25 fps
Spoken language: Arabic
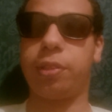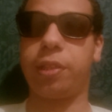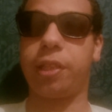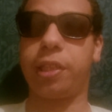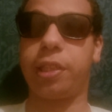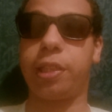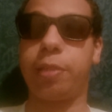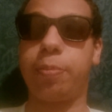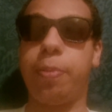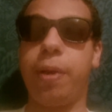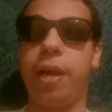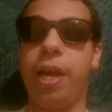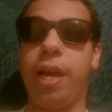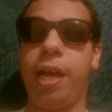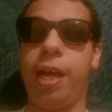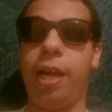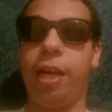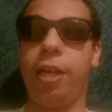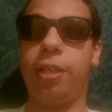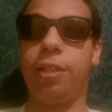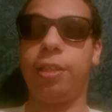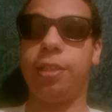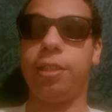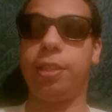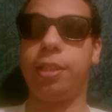
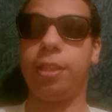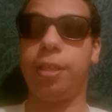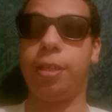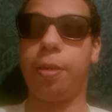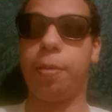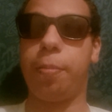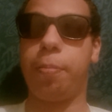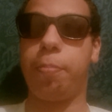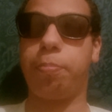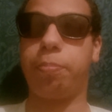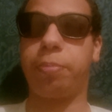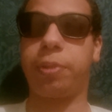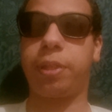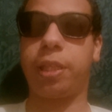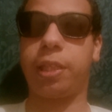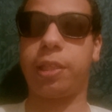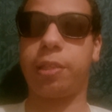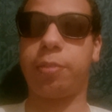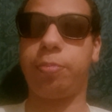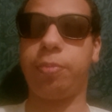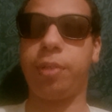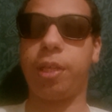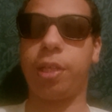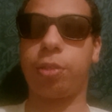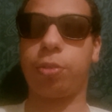كيتباع ب
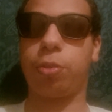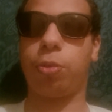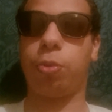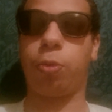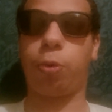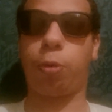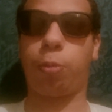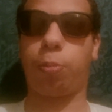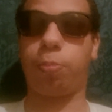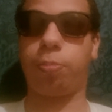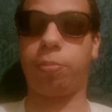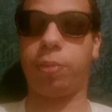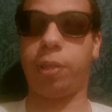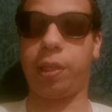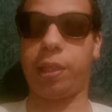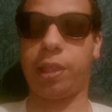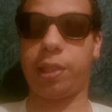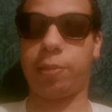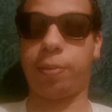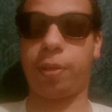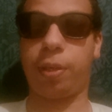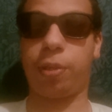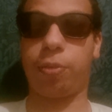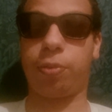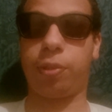300 اورو يعني
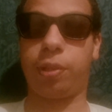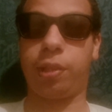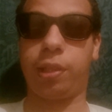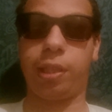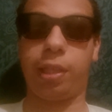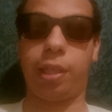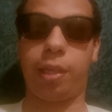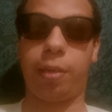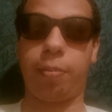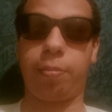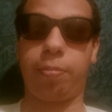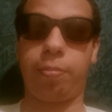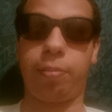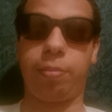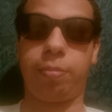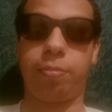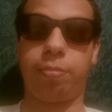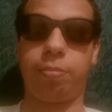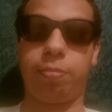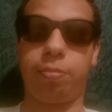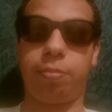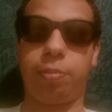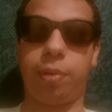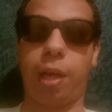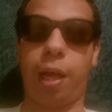صبليونيه
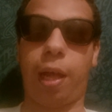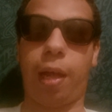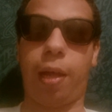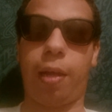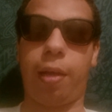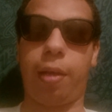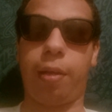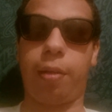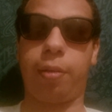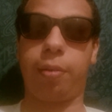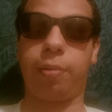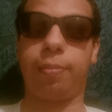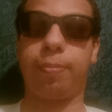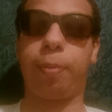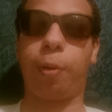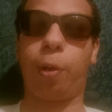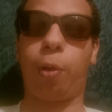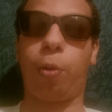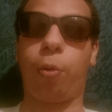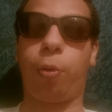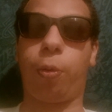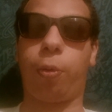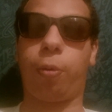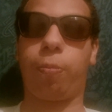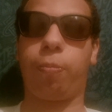آه،
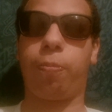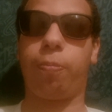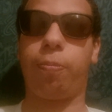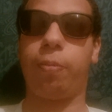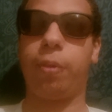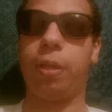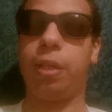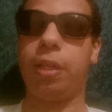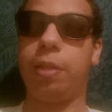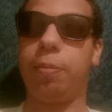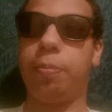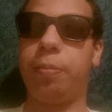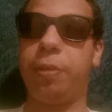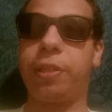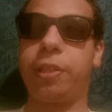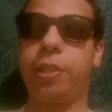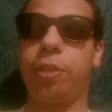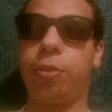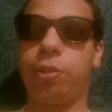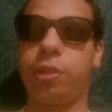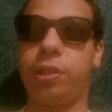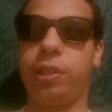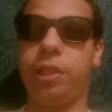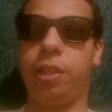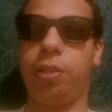بالاورو
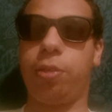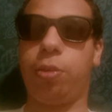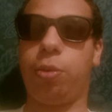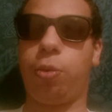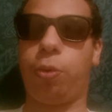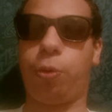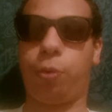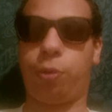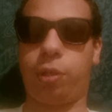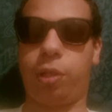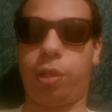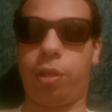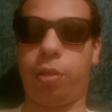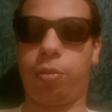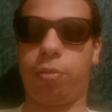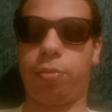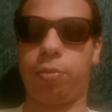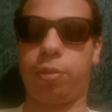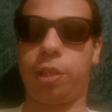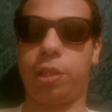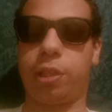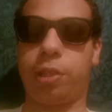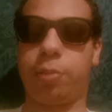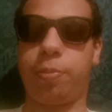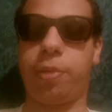290 اورو نديرو
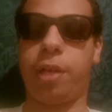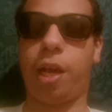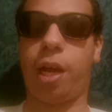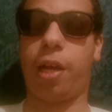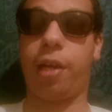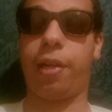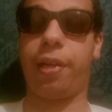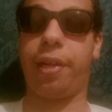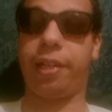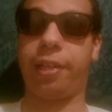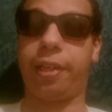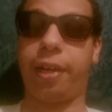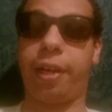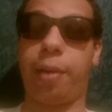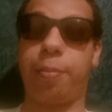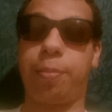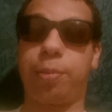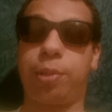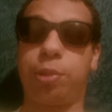300 حنا درنا